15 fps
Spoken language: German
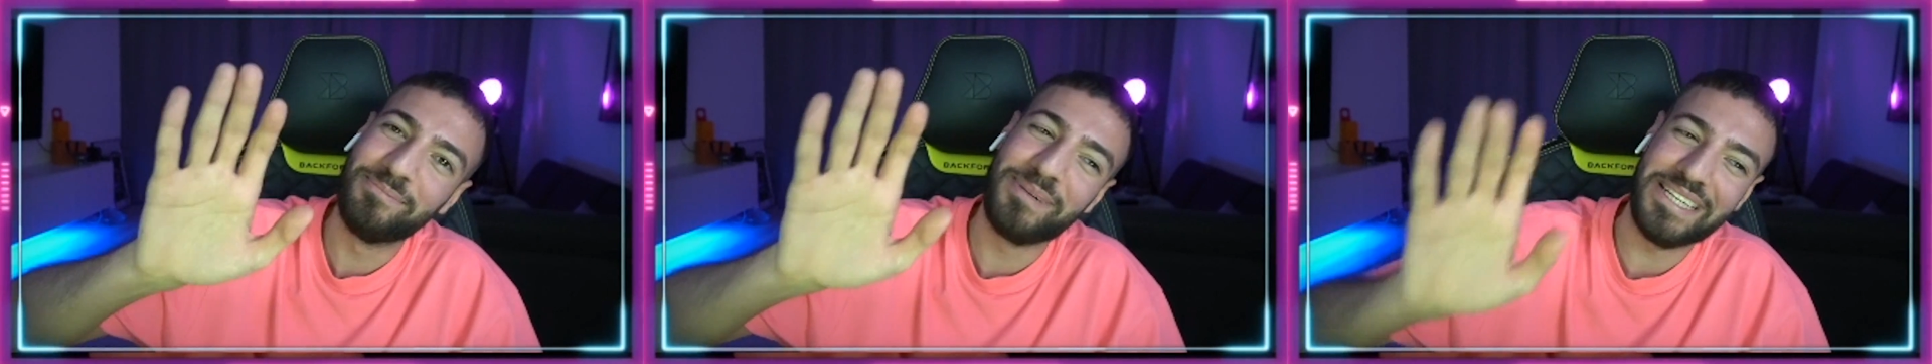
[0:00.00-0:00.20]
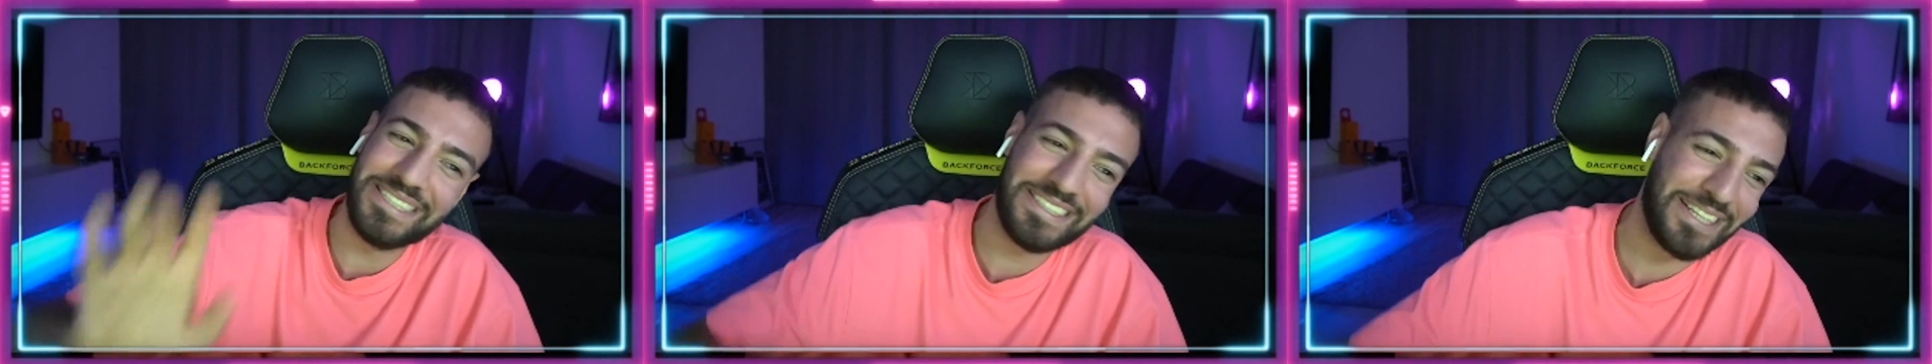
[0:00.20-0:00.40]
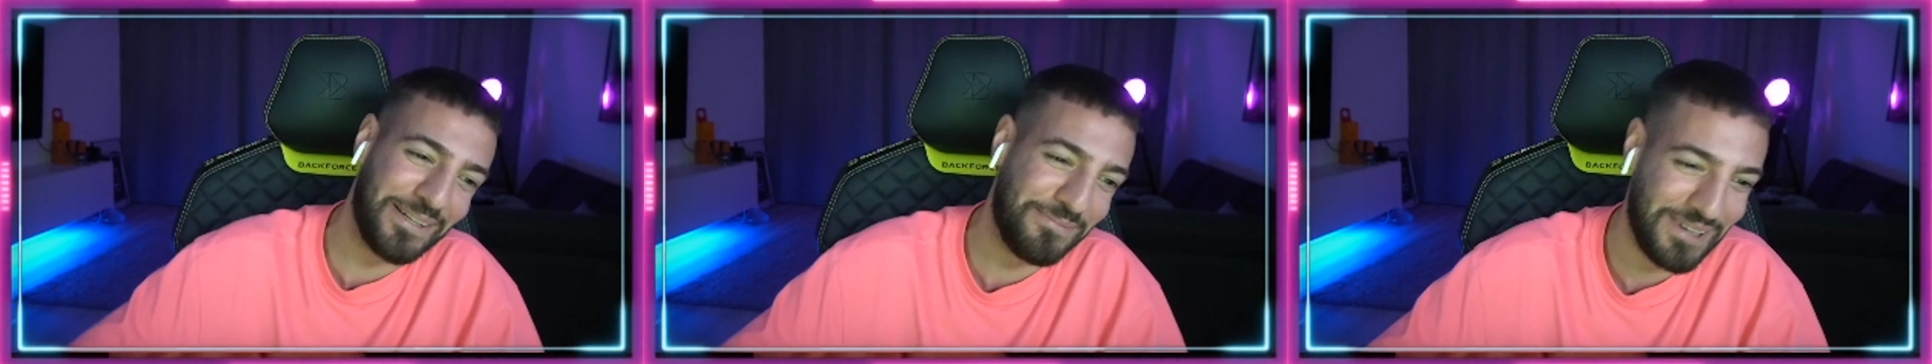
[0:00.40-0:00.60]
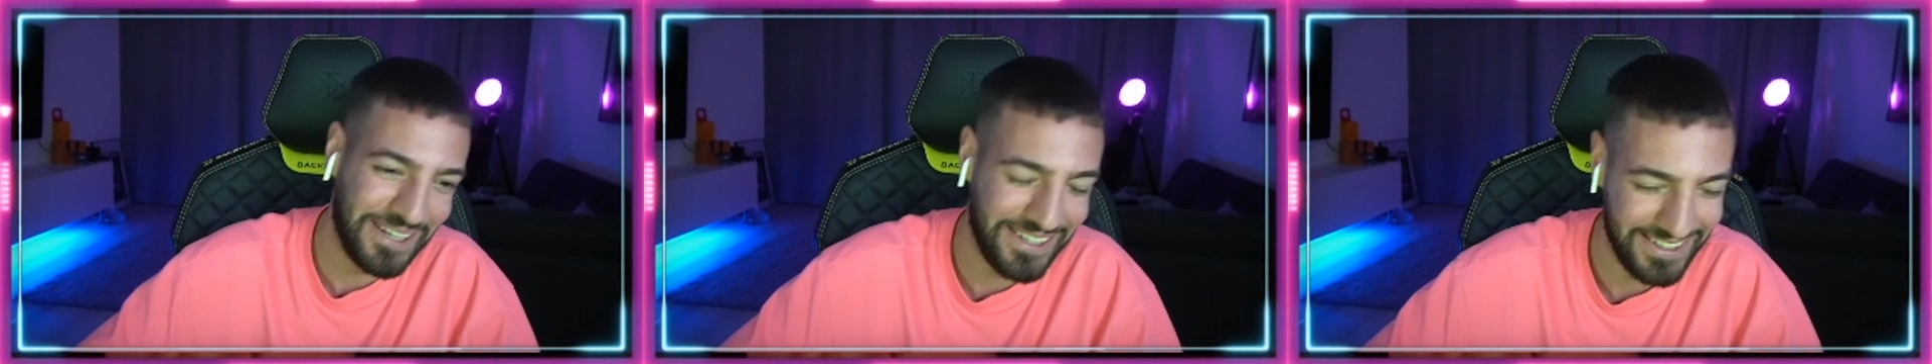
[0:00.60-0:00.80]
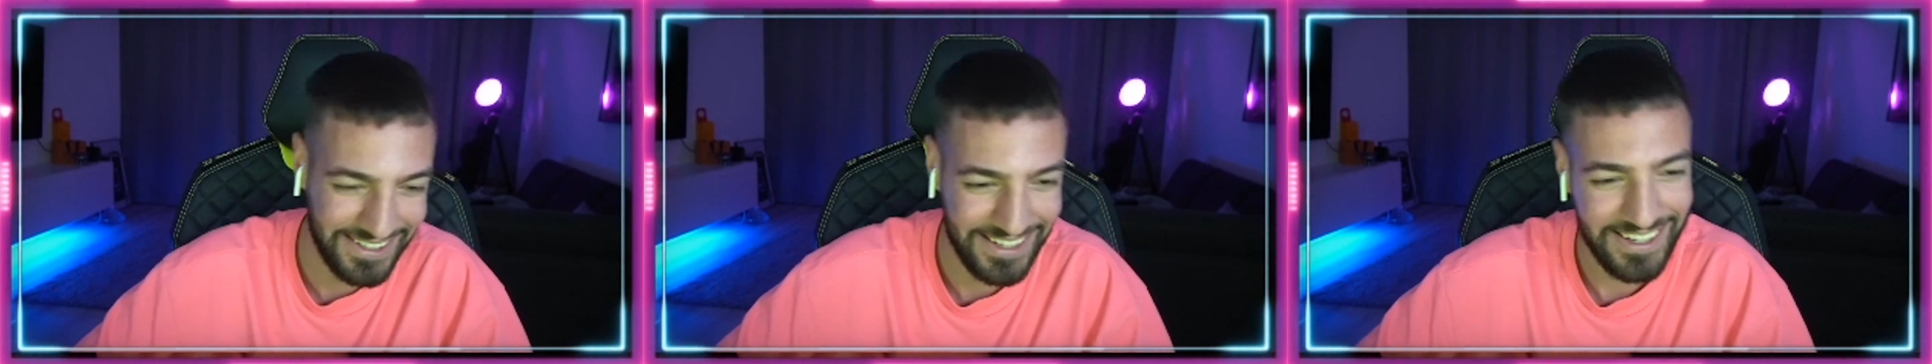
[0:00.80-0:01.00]
Bester
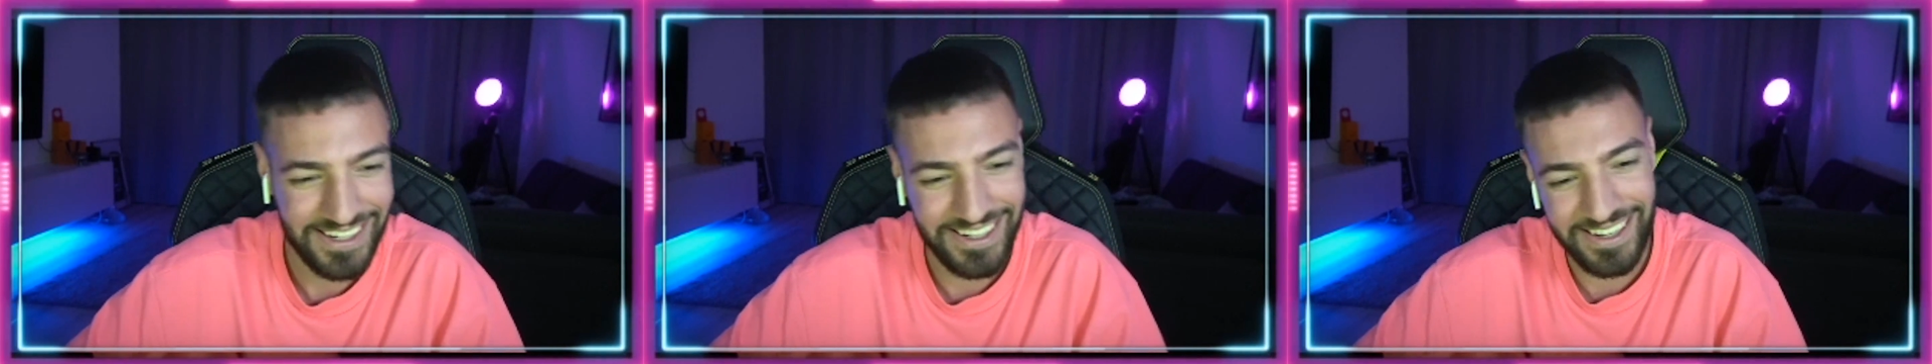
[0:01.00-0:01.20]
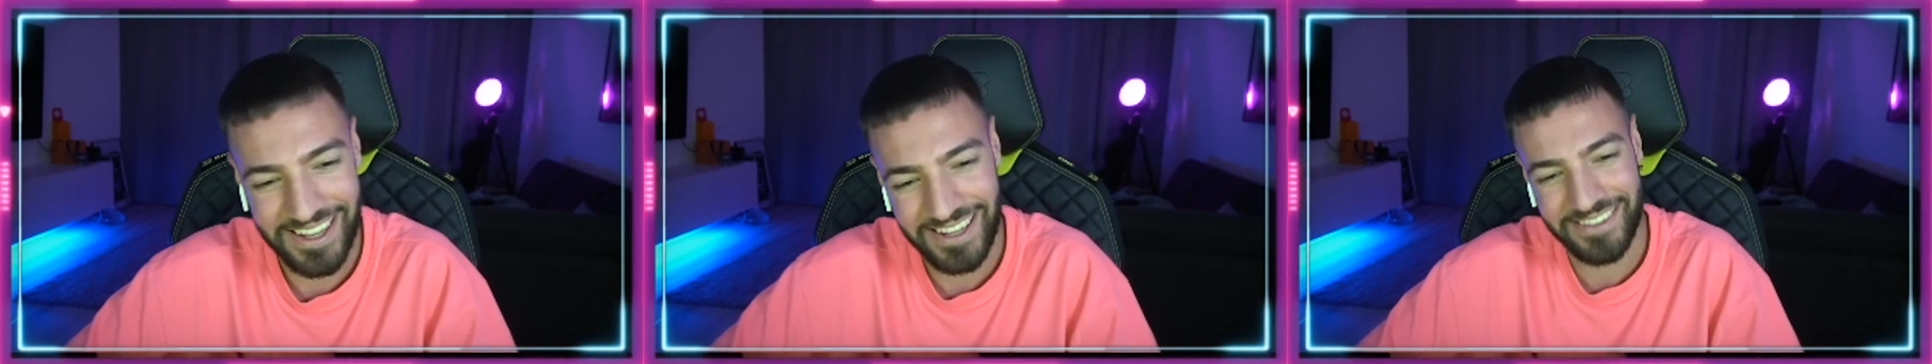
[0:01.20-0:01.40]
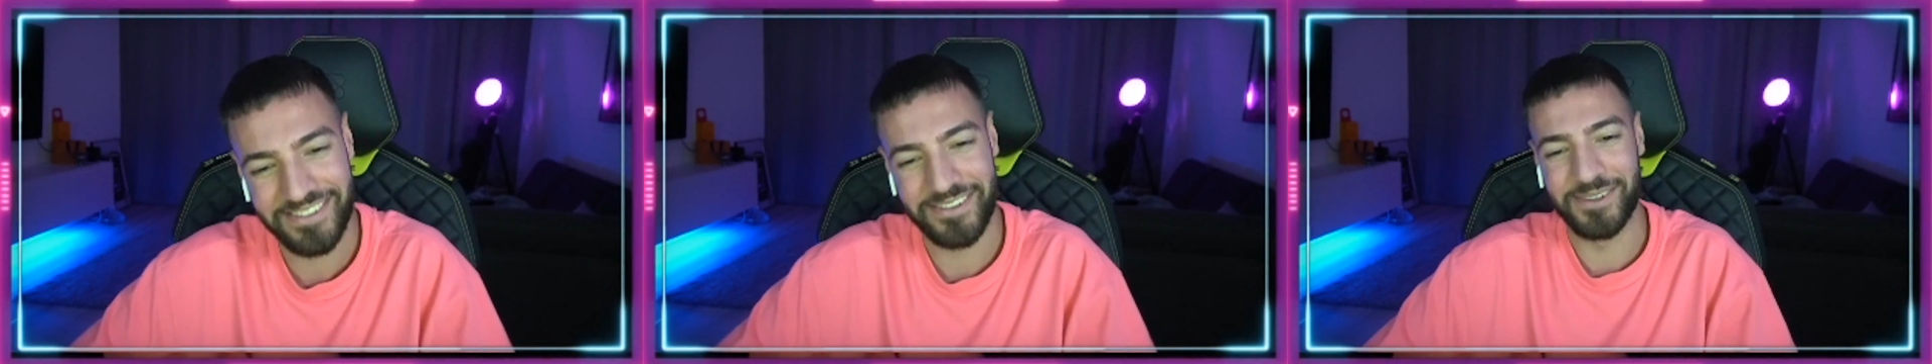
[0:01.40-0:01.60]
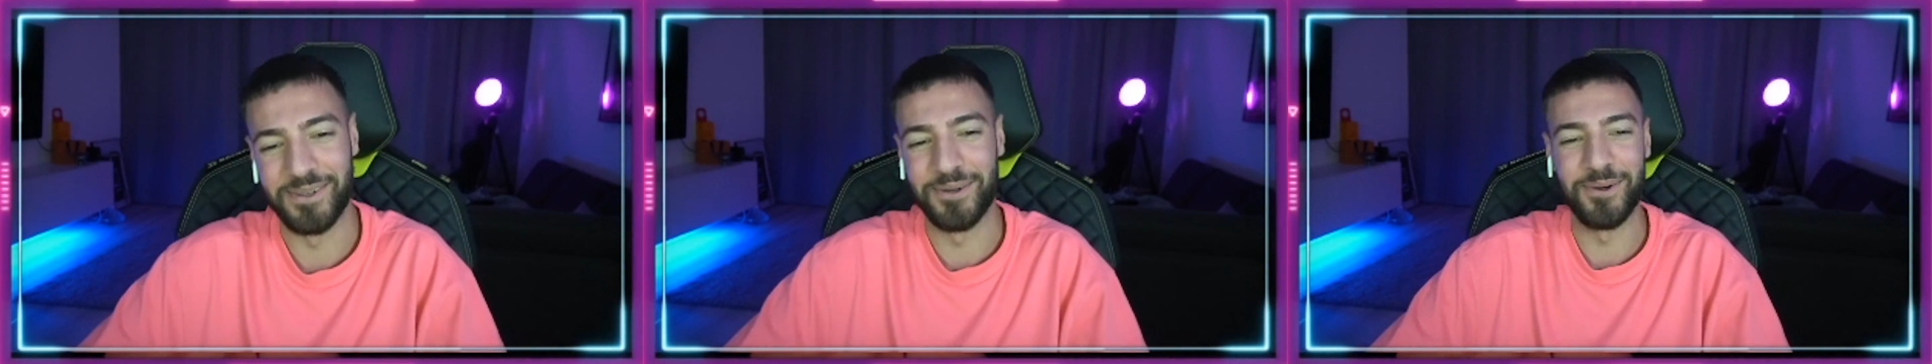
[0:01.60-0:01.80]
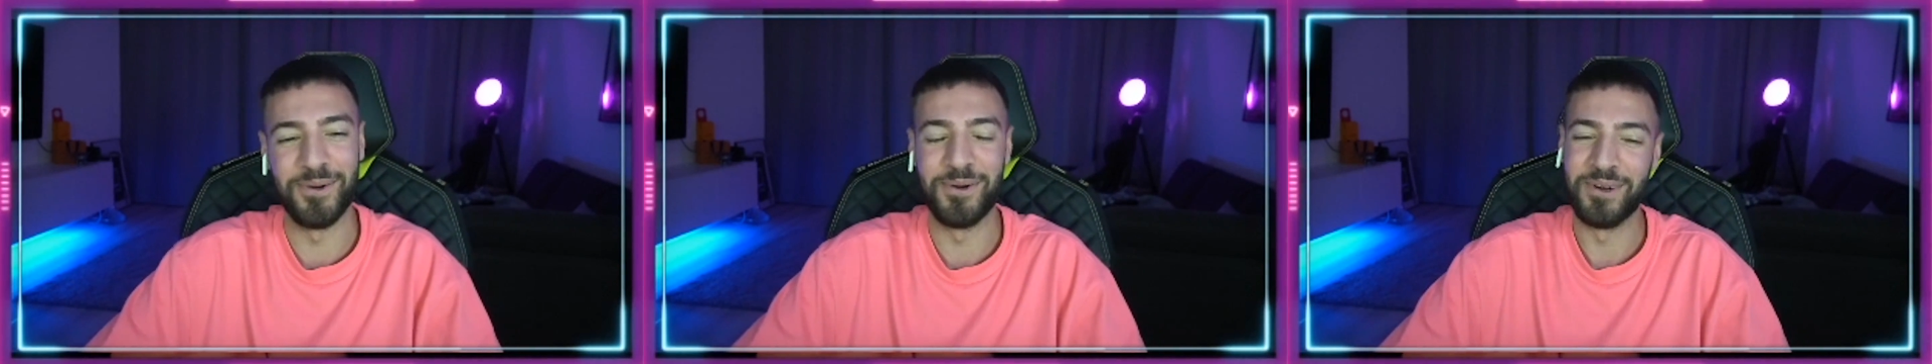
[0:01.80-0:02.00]
Mann, let's
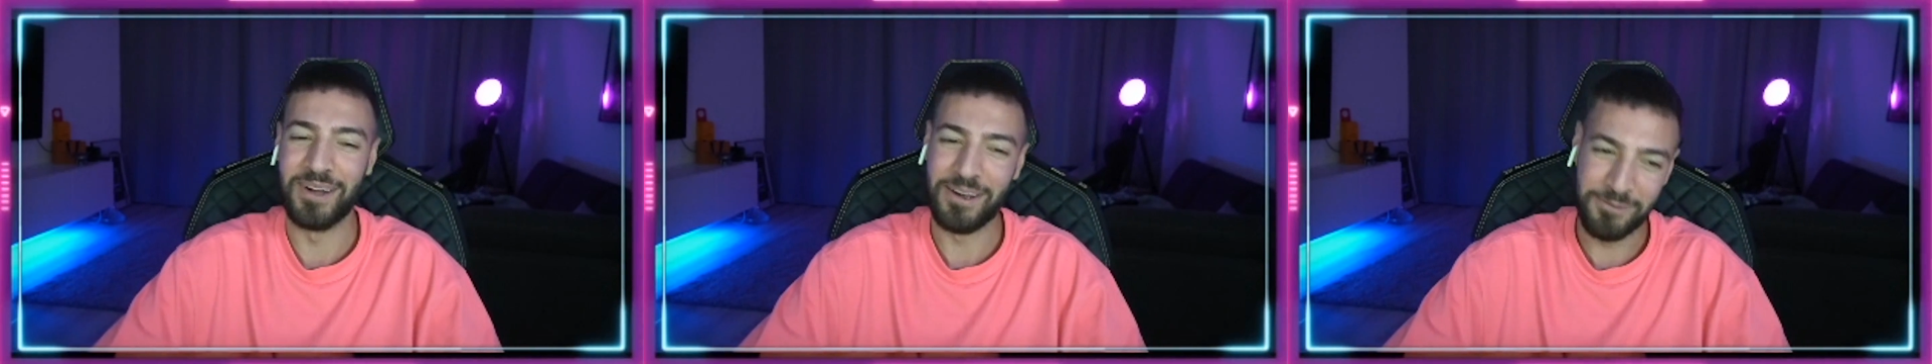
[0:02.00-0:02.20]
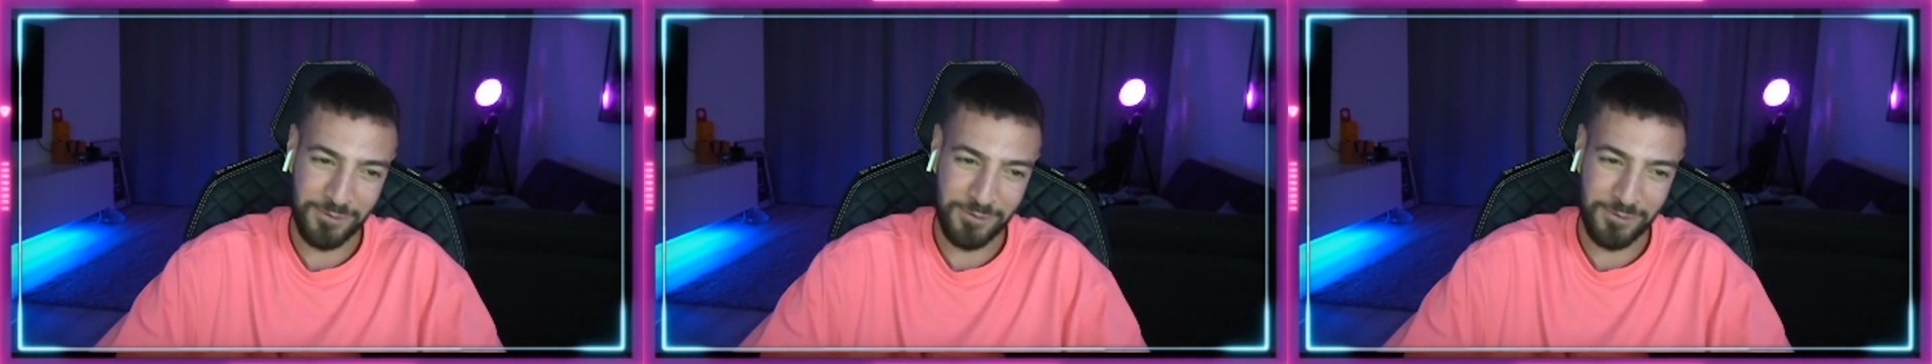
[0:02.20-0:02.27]
go.